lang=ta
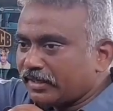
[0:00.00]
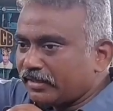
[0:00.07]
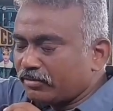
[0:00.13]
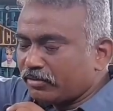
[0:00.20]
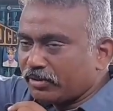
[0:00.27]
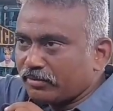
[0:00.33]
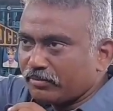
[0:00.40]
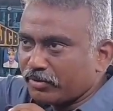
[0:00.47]
தெரியாது
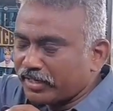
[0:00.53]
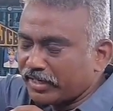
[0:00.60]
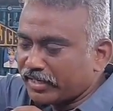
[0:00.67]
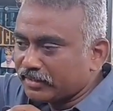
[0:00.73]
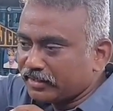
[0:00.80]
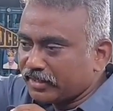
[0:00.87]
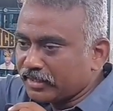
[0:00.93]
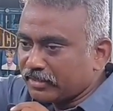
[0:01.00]
ஒரு ஒரு
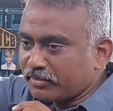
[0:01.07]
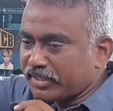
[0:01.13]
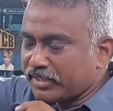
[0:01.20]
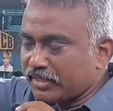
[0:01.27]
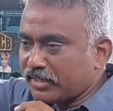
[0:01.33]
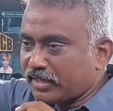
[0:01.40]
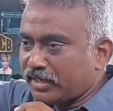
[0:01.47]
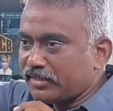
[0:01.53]
நேரத்துக்கு
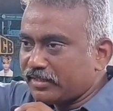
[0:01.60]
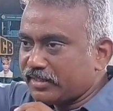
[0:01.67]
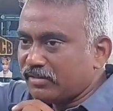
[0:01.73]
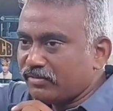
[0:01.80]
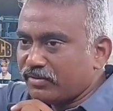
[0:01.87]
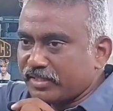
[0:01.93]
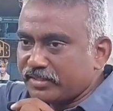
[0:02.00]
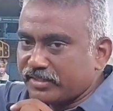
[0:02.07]
சமயத்தில் நாலு
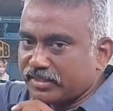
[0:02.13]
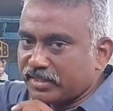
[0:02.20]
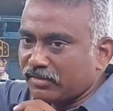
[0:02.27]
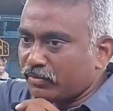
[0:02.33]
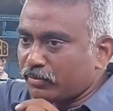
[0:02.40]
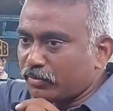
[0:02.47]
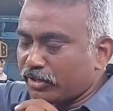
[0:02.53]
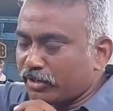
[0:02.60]
செல்ஃப் அஞ்சு
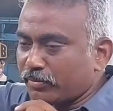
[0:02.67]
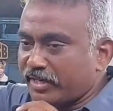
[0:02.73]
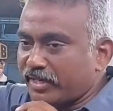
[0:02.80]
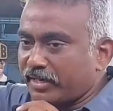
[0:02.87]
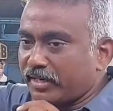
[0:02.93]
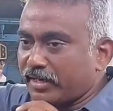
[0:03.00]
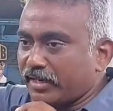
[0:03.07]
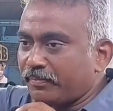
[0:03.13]
செல்ஃப் போடுற
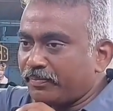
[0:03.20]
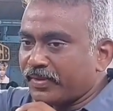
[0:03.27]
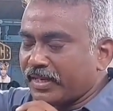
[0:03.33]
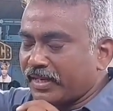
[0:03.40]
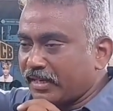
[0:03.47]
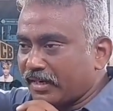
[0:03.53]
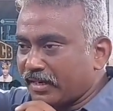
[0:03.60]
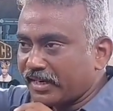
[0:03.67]
மாதிரி இருக்கலாம்
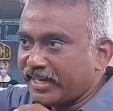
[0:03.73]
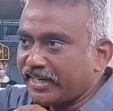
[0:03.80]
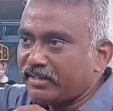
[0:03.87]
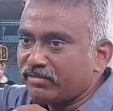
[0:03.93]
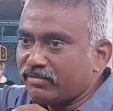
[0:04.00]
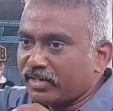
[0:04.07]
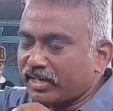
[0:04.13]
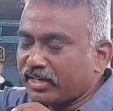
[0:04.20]
இல்லைனா
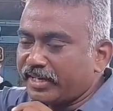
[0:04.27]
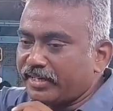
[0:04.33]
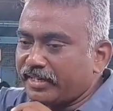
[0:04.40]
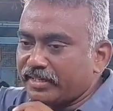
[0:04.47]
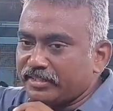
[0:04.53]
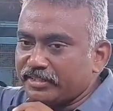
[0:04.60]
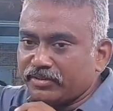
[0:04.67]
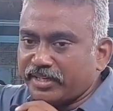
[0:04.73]
நைட்டு ஃபுல்லாக
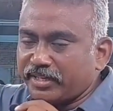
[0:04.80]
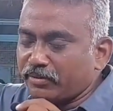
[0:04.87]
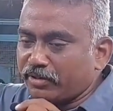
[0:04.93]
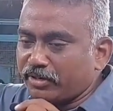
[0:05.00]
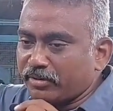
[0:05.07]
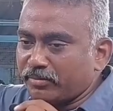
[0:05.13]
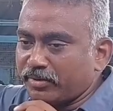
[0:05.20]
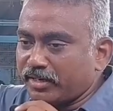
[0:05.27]
லைட் எரிஞ்சு வண்டி
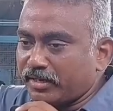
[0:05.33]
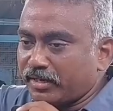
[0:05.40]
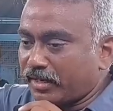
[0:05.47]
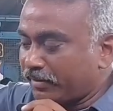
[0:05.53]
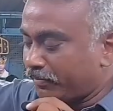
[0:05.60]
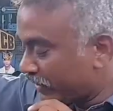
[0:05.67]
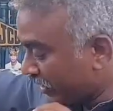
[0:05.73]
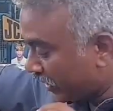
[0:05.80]
ஓட்டுற மாதிரி
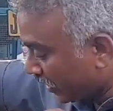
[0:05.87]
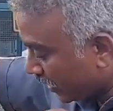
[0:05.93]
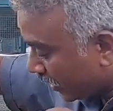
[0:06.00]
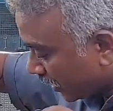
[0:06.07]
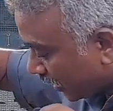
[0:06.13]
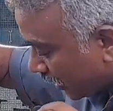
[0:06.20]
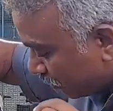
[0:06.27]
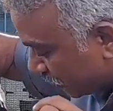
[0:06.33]
இருக்கலாம்
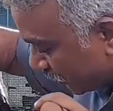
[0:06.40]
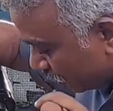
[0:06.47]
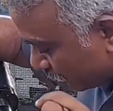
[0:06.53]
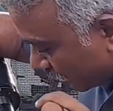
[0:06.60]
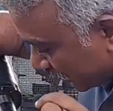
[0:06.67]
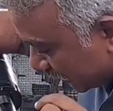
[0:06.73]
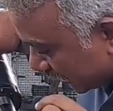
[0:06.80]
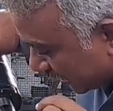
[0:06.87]
அப்போ அது
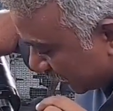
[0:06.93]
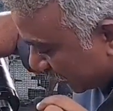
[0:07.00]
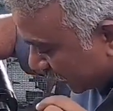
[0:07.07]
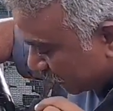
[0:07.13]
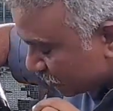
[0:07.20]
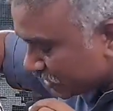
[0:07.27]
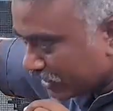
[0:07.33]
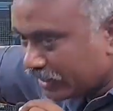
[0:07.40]
ஒன்
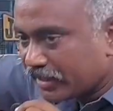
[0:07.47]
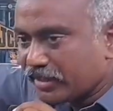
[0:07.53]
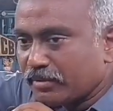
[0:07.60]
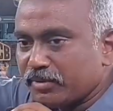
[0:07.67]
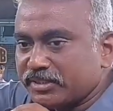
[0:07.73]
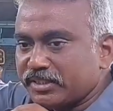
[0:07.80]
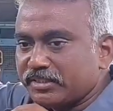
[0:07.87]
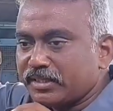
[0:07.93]
தேர்ட்டி ஆம்ஸாக
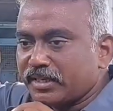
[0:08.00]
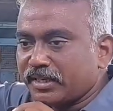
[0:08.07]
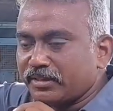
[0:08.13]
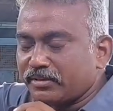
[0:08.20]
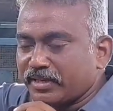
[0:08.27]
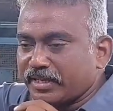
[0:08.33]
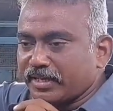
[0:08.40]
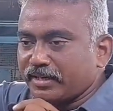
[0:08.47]
இருக்கிற பட்சத்தில்
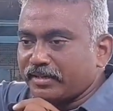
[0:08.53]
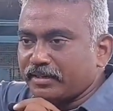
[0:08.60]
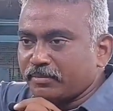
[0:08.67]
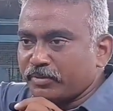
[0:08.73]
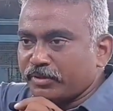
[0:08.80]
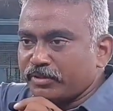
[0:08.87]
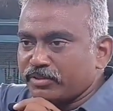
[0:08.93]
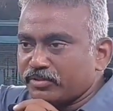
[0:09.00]
அதோடய
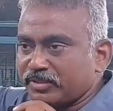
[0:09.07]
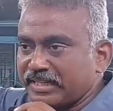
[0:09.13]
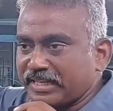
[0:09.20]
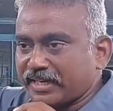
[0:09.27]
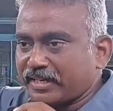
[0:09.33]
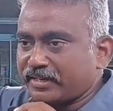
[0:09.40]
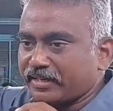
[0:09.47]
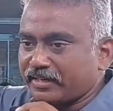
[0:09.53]
கரண்ட் ப்ரொடியூஸ்
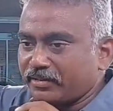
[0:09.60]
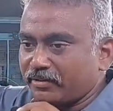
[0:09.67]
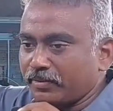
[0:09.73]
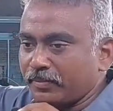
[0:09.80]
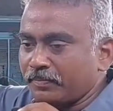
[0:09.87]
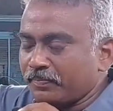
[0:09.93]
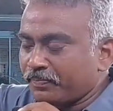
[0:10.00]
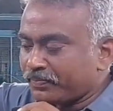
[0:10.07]
வந்து கரெக்டாக
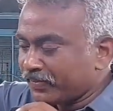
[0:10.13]
இருக்கும்